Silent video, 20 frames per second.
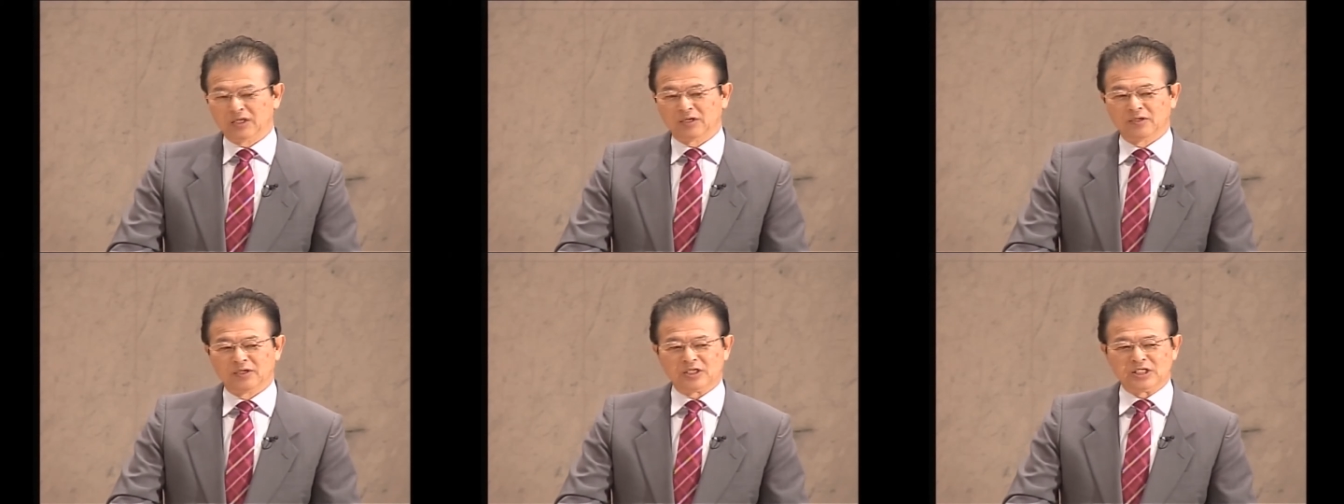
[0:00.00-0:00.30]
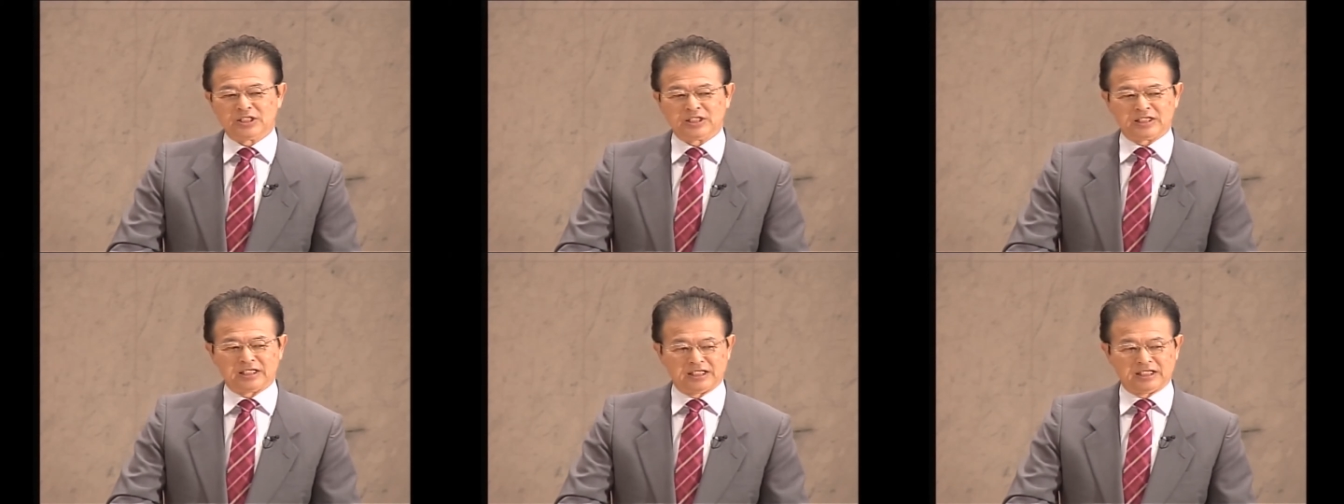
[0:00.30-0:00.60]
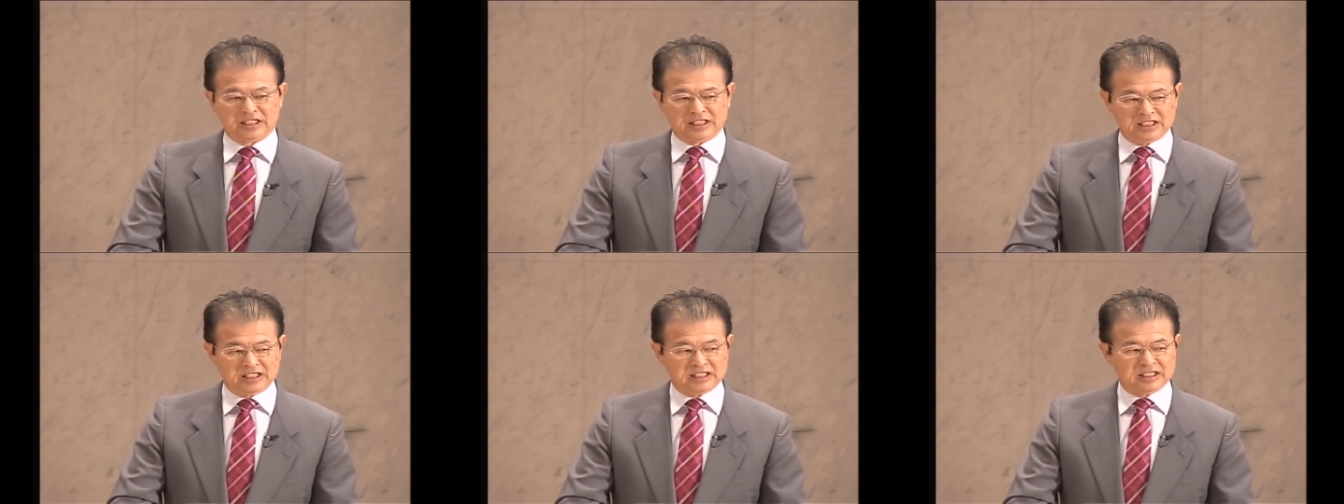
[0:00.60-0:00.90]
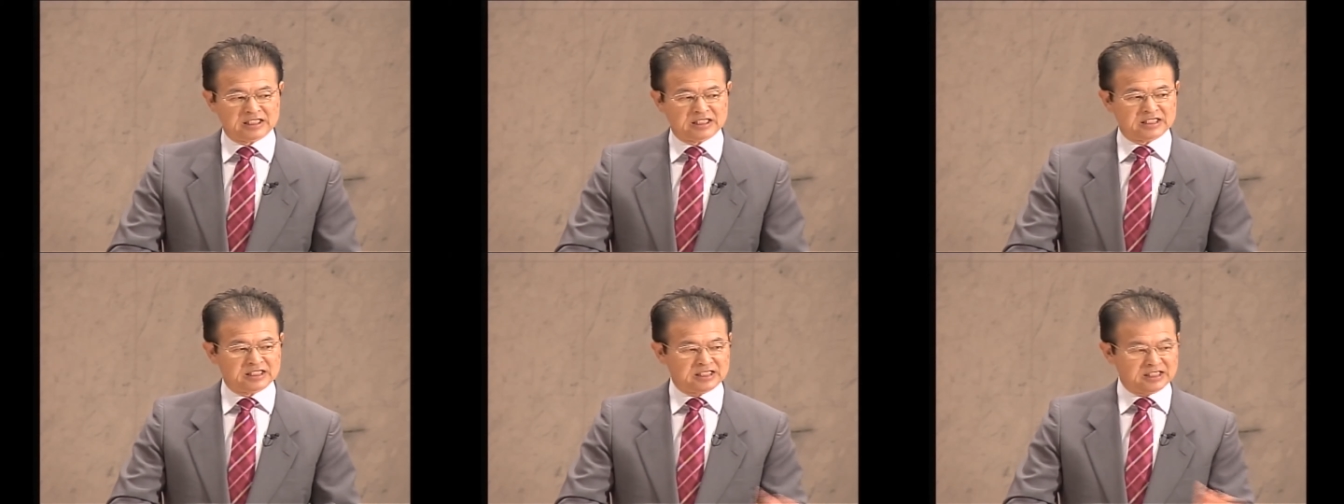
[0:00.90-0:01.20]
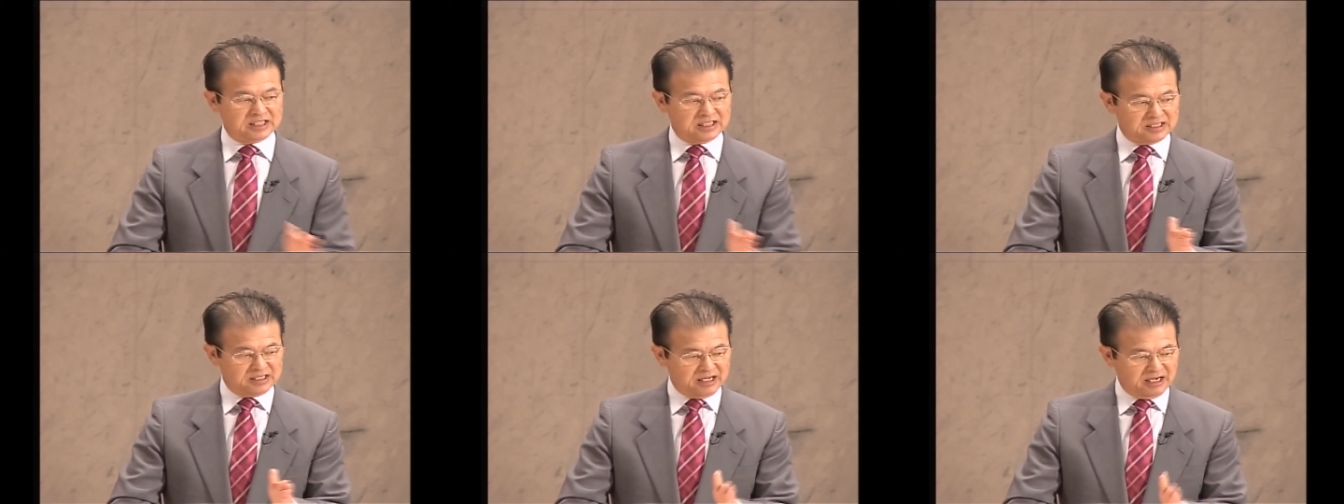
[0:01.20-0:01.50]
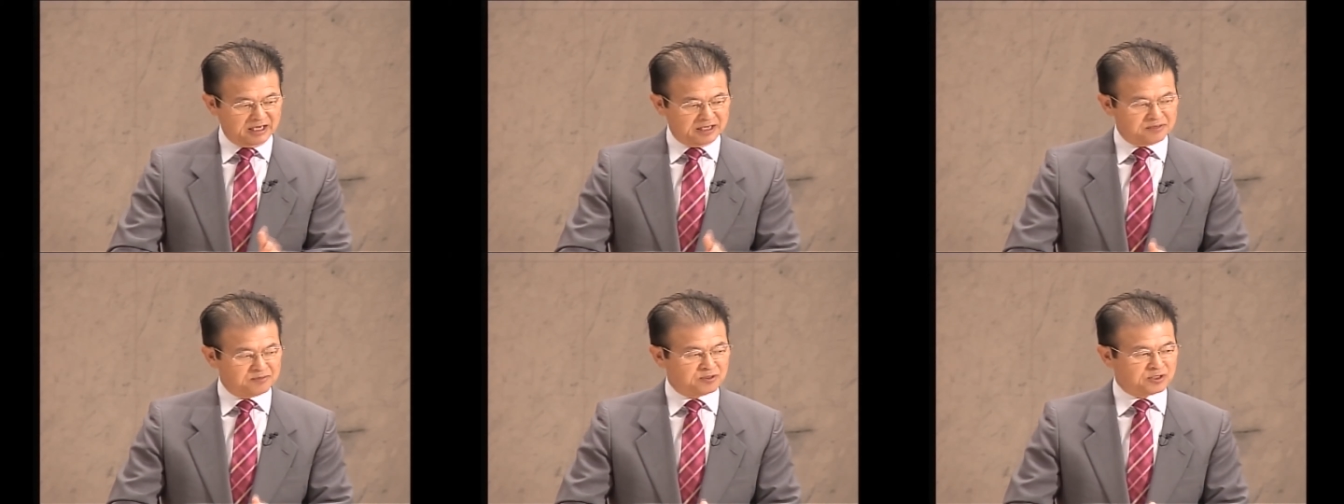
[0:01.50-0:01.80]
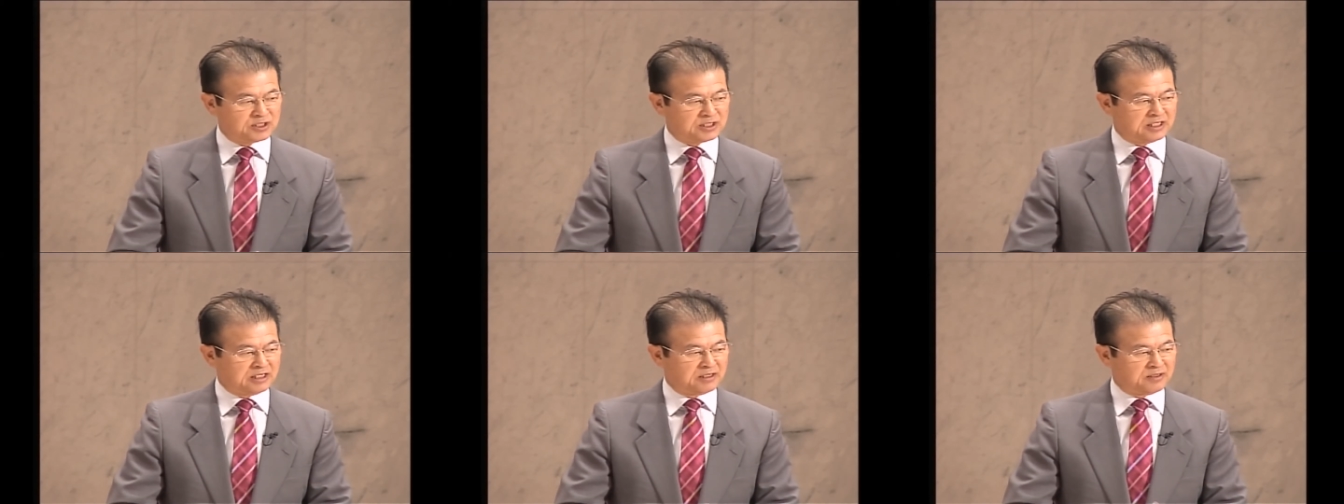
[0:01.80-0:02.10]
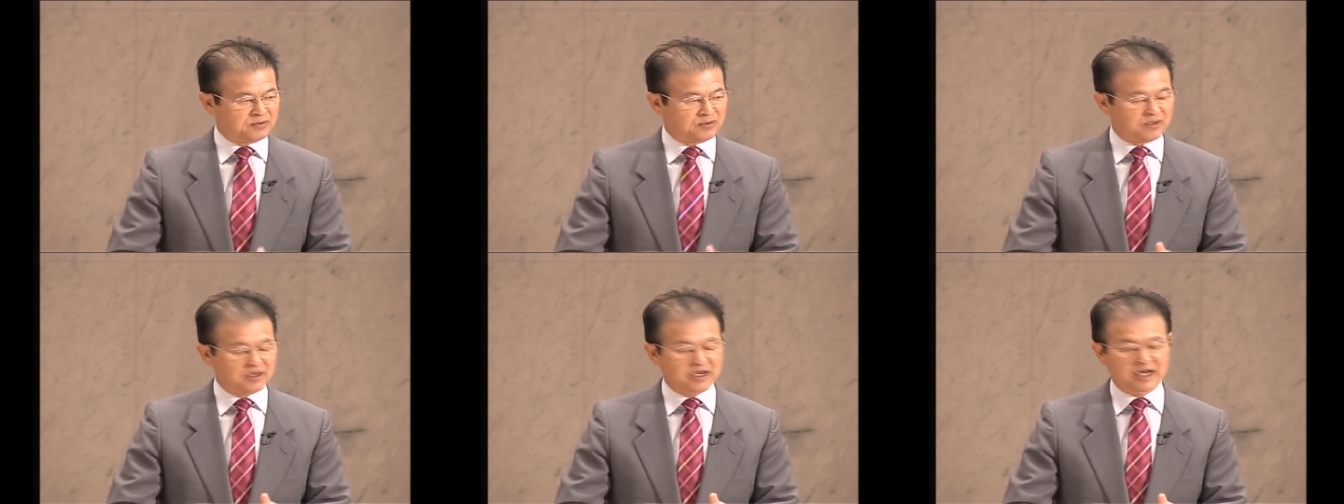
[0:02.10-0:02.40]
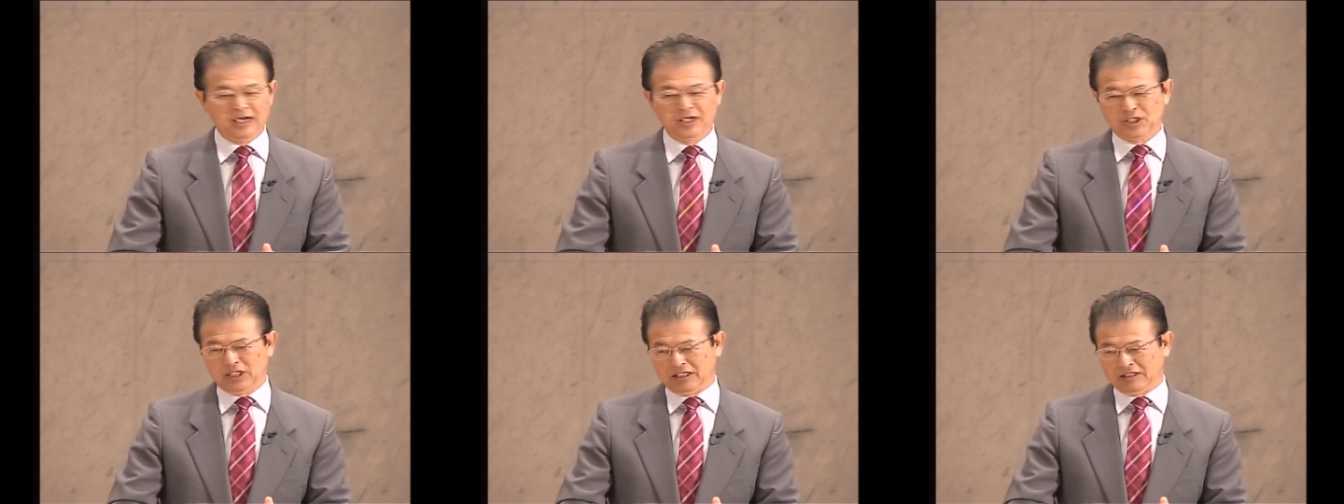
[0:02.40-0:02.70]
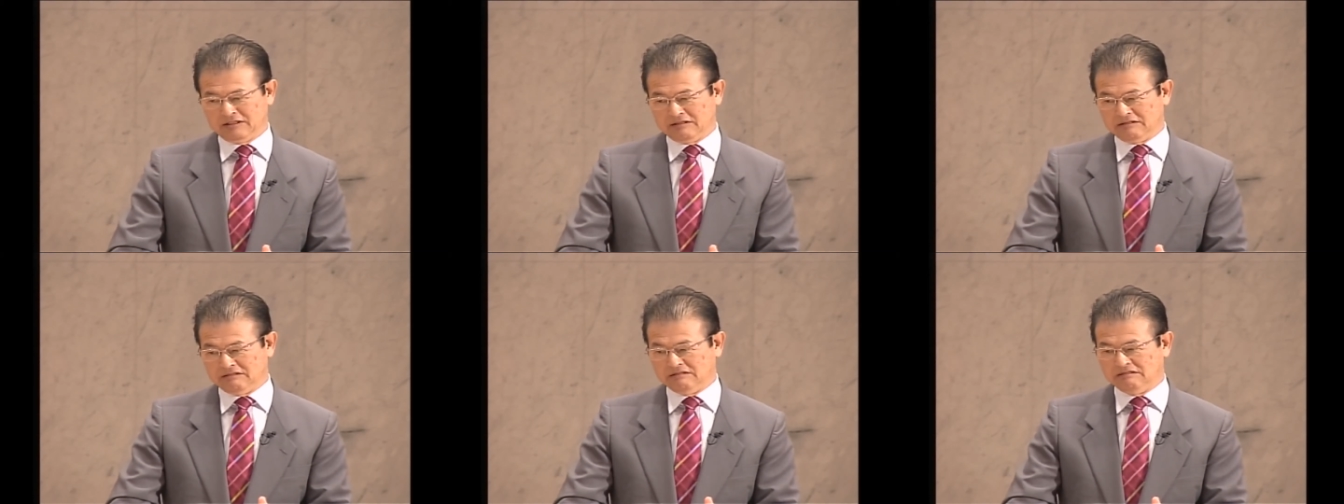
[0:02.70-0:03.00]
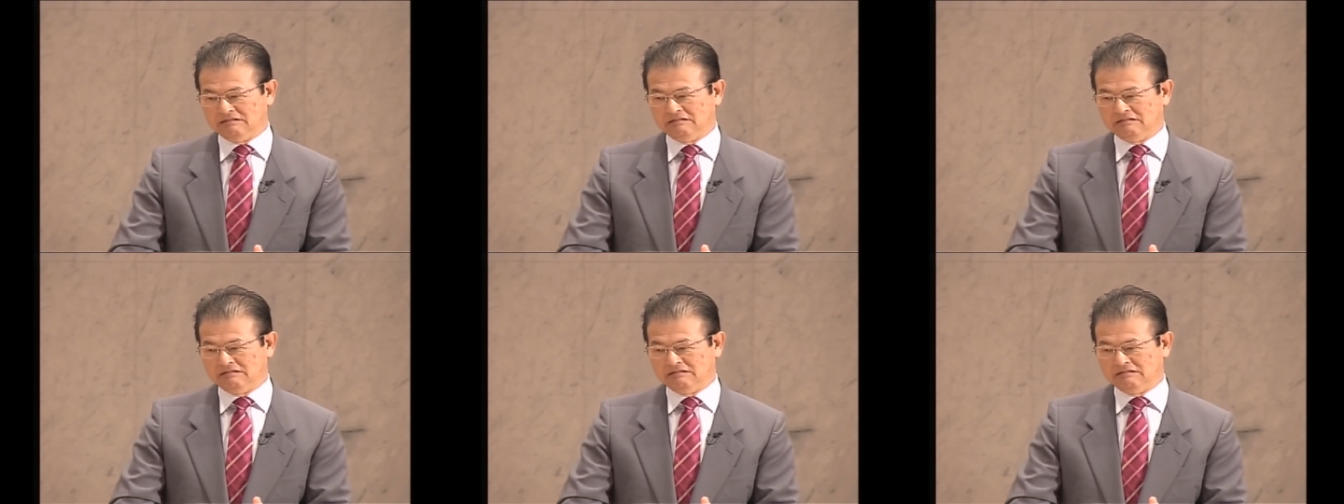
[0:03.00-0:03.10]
この一節でありますが、この解釈